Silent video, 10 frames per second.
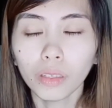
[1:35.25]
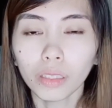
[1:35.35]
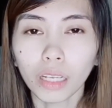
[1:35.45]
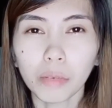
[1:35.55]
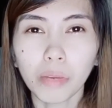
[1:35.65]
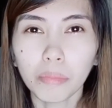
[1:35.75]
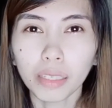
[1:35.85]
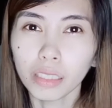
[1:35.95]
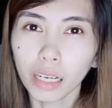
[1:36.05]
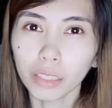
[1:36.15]
na ibabad
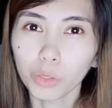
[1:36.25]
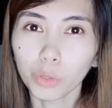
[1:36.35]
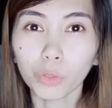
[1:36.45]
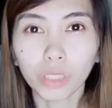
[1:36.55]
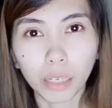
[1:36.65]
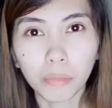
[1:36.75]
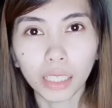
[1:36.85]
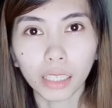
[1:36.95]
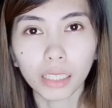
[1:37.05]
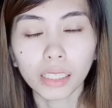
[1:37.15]
ng 2 to 3
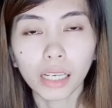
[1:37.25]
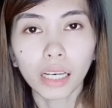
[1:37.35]
minutes,